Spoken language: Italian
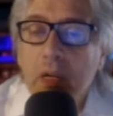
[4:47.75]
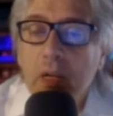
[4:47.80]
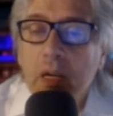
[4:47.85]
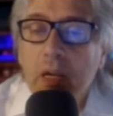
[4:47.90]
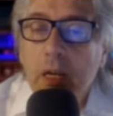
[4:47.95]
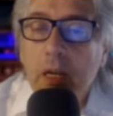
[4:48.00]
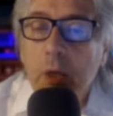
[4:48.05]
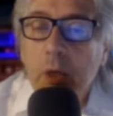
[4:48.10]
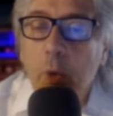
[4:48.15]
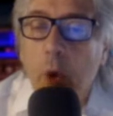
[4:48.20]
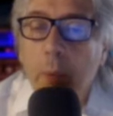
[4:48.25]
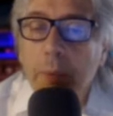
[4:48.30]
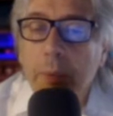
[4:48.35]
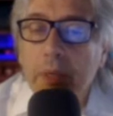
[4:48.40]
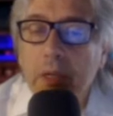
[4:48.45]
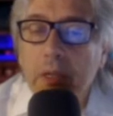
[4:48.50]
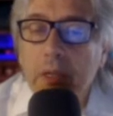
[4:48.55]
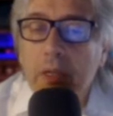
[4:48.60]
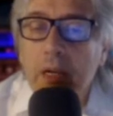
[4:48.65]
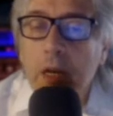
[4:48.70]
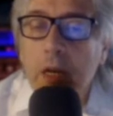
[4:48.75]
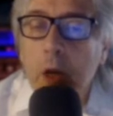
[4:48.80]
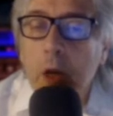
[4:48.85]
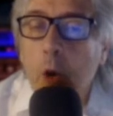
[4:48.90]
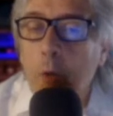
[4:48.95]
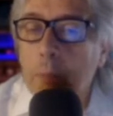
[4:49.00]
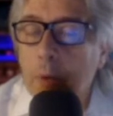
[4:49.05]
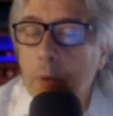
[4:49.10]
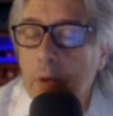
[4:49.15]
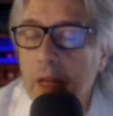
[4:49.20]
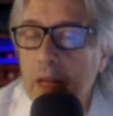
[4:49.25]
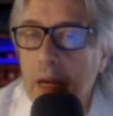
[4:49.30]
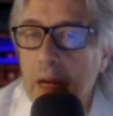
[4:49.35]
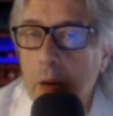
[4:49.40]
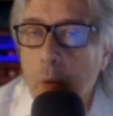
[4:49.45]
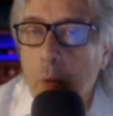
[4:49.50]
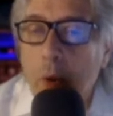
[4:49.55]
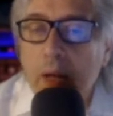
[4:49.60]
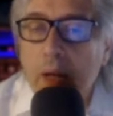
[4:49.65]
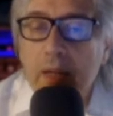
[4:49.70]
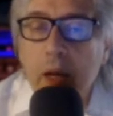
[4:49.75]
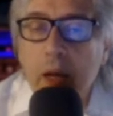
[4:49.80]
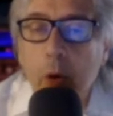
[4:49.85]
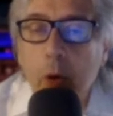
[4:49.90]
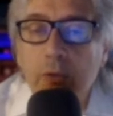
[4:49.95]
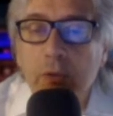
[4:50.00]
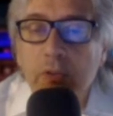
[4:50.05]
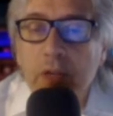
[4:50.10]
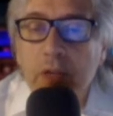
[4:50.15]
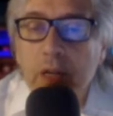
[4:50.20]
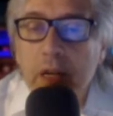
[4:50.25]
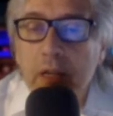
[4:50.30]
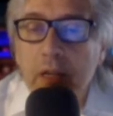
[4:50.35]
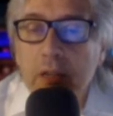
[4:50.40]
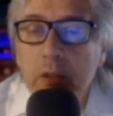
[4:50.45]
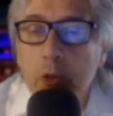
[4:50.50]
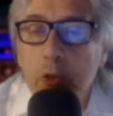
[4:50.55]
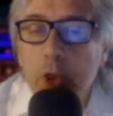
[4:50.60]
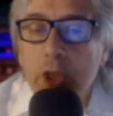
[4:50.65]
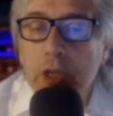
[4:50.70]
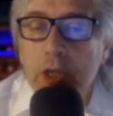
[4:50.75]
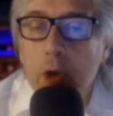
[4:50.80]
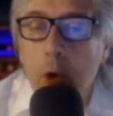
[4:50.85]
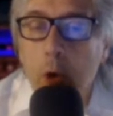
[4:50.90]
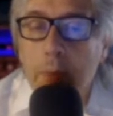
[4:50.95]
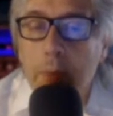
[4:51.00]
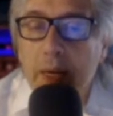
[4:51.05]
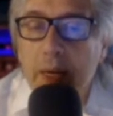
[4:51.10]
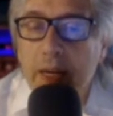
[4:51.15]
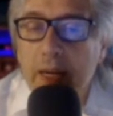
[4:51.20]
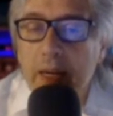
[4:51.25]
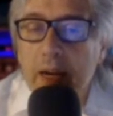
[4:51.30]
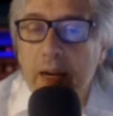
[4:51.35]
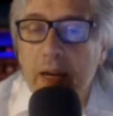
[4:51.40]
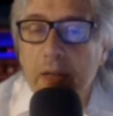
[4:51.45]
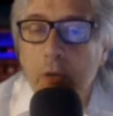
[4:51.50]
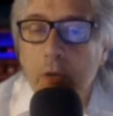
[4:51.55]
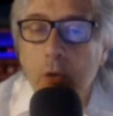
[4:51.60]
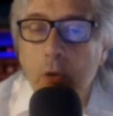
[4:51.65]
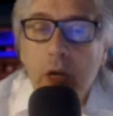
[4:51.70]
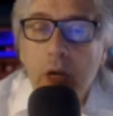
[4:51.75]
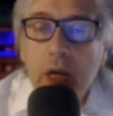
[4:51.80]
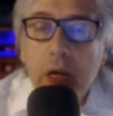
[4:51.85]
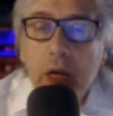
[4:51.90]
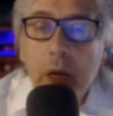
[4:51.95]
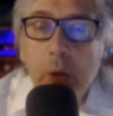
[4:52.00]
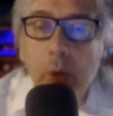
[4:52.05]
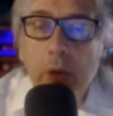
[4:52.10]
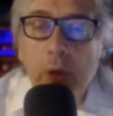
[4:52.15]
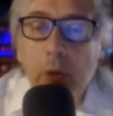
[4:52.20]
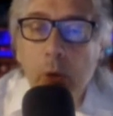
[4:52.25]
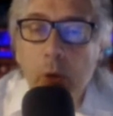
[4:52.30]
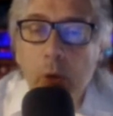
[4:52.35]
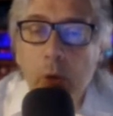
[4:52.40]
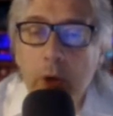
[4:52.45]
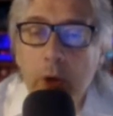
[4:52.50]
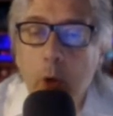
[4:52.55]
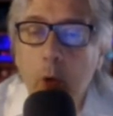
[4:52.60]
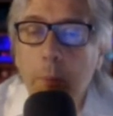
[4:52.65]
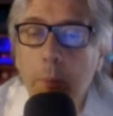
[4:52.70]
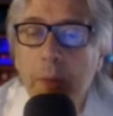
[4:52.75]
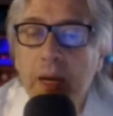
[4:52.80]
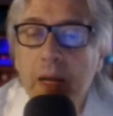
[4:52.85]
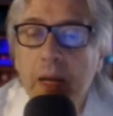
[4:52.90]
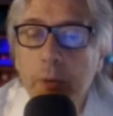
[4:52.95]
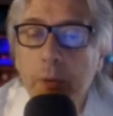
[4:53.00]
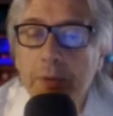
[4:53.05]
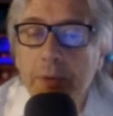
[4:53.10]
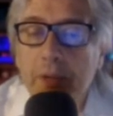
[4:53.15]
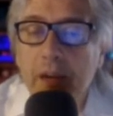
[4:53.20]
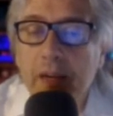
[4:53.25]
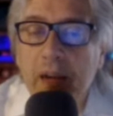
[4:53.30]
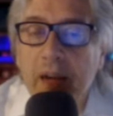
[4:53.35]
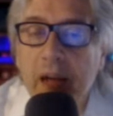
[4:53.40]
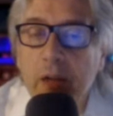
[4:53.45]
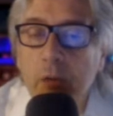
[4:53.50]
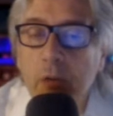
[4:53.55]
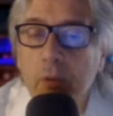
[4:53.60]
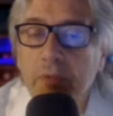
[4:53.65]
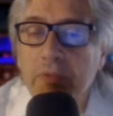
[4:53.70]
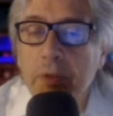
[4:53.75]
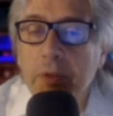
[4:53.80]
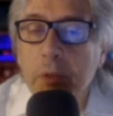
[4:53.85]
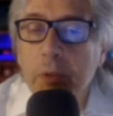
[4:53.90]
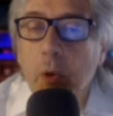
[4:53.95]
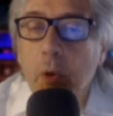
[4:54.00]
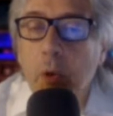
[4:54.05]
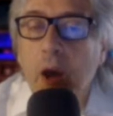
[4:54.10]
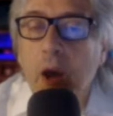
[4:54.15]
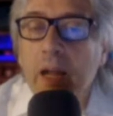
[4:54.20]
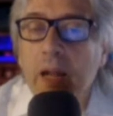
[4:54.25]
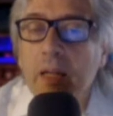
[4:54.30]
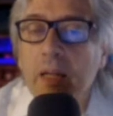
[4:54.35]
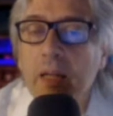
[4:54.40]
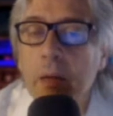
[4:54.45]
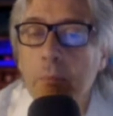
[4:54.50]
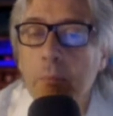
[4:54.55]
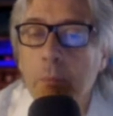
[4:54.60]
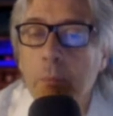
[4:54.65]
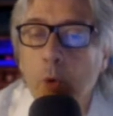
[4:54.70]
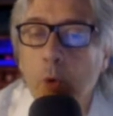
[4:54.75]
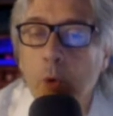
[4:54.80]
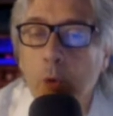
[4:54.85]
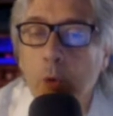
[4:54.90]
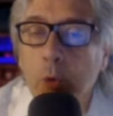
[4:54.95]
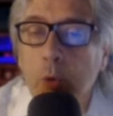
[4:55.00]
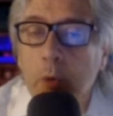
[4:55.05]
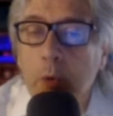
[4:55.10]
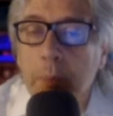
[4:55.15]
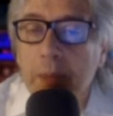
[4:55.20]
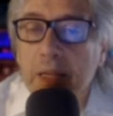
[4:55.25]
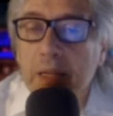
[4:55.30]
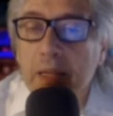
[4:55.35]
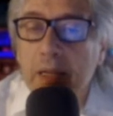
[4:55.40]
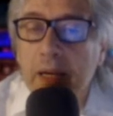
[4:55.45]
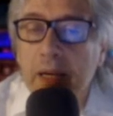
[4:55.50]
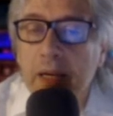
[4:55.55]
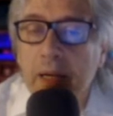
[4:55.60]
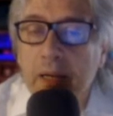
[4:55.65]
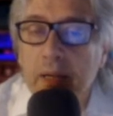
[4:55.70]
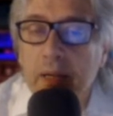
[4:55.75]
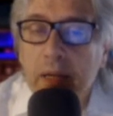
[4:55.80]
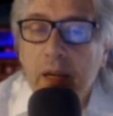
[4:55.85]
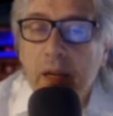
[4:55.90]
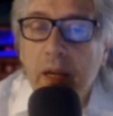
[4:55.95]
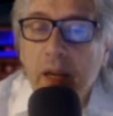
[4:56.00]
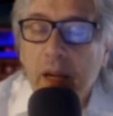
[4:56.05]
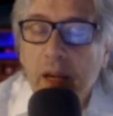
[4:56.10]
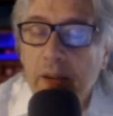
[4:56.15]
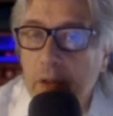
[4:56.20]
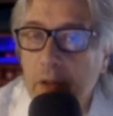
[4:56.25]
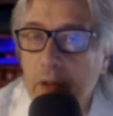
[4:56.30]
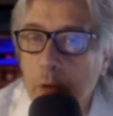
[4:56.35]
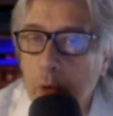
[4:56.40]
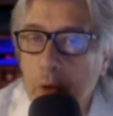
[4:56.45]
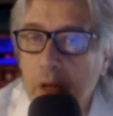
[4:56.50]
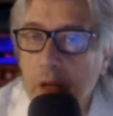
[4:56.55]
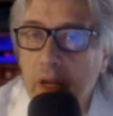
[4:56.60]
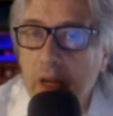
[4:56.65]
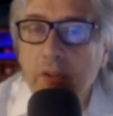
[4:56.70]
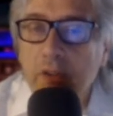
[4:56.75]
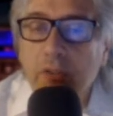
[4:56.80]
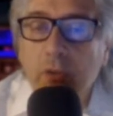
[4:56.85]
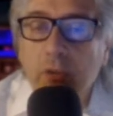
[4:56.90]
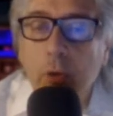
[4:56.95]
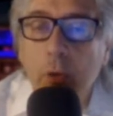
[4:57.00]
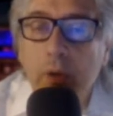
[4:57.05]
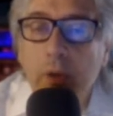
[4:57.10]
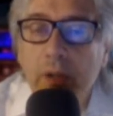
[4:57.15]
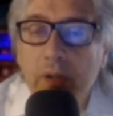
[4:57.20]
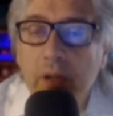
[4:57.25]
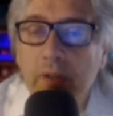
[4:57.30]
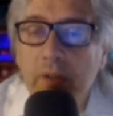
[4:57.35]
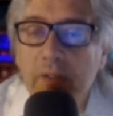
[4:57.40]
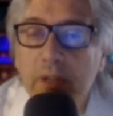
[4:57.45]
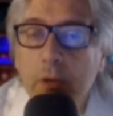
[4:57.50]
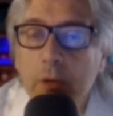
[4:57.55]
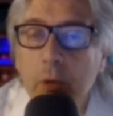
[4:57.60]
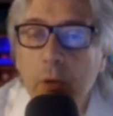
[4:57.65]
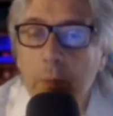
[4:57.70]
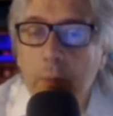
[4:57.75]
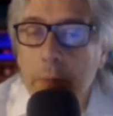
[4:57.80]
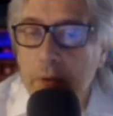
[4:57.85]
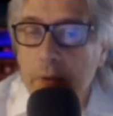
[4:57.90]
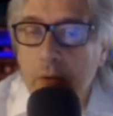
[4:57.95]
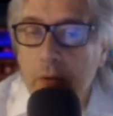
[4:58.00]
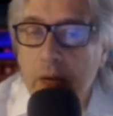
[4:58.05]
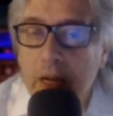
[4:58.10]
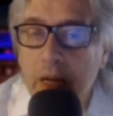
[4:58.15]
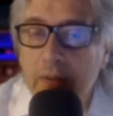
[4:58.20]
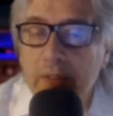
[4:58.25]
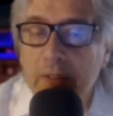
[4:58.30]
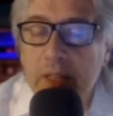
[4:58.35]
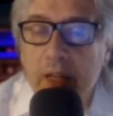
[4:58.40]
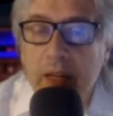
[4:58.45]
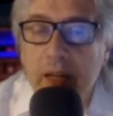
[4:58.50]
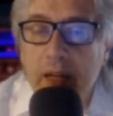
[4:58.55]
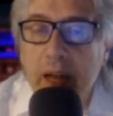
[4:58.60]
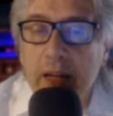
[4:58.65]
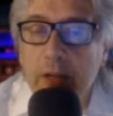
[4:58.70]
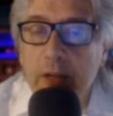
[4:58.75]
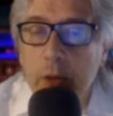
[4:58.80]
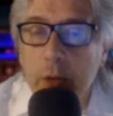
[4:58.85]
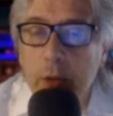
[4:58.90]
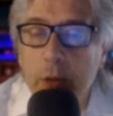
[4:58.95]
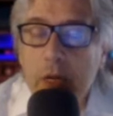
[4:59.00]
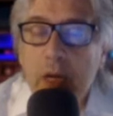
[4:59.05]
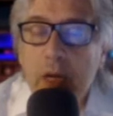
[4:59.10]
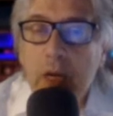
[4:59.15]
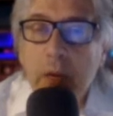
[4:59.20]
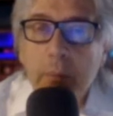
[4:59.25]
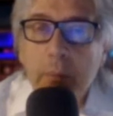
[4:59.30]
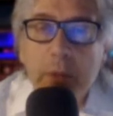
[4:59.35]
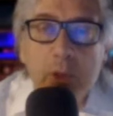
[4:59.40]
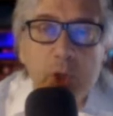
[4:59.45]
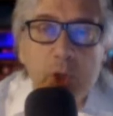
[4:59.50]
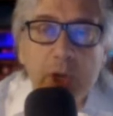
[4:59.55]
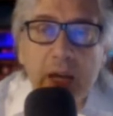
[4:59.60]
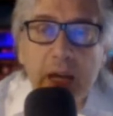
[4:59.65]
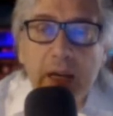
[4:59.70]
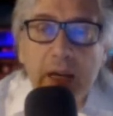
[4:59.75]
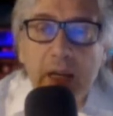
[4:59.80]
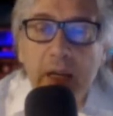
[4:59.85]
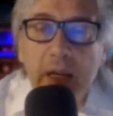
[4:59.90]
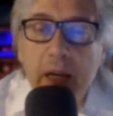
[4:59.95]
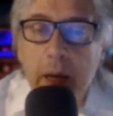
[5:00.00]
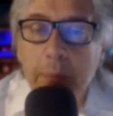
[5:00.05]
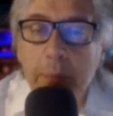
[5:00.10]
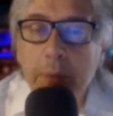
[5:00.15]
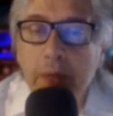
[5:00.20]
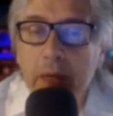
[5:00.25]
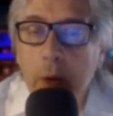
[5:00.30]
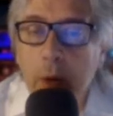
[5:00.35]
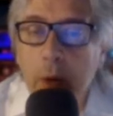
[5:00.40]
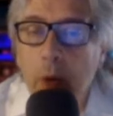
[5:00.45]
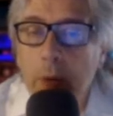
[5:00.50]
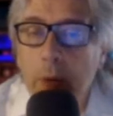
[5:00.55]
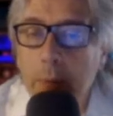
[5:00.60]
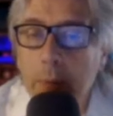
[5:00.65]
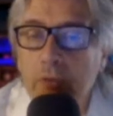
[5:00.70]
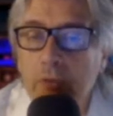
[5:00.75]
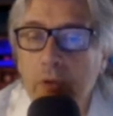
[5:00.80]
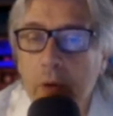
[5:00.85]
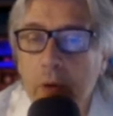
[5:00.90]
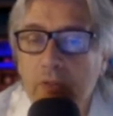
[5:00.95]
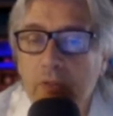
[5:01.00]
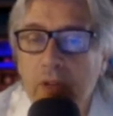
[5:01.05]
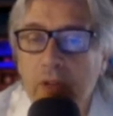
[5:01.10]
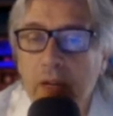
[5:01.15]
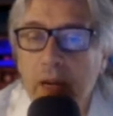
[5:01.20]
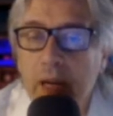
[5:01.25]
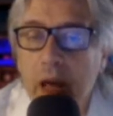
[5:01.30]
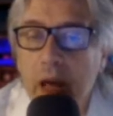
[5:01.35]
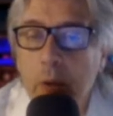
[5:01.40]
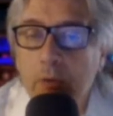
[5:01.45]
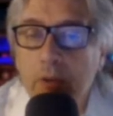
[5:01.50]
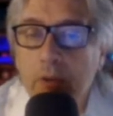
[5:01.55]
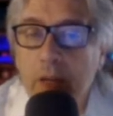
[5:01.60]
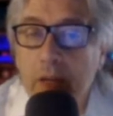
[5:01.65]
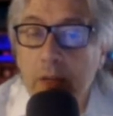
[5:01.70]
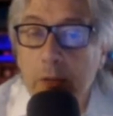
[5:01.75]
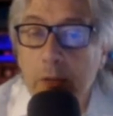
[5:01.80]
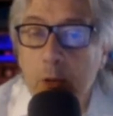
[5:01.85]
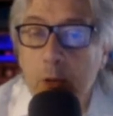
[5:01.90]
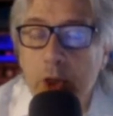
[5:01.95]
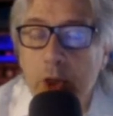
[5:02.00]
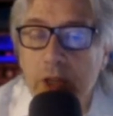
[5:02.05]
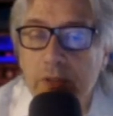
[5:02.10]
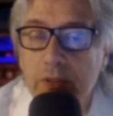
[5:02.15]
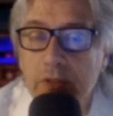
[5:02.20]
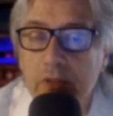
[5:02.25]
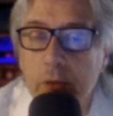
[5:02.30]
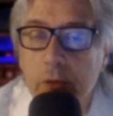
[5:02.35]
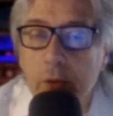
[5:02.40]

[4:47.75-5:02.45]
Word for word: Gli uomini del gommone della Guardia Costiera di Circo Mare Grado lo hanno recuperato e trainato fino al molo torpediniere. È stato richiesto l'intervento del personale veterinario per cercare di capire quali possono essere le cause del decesso.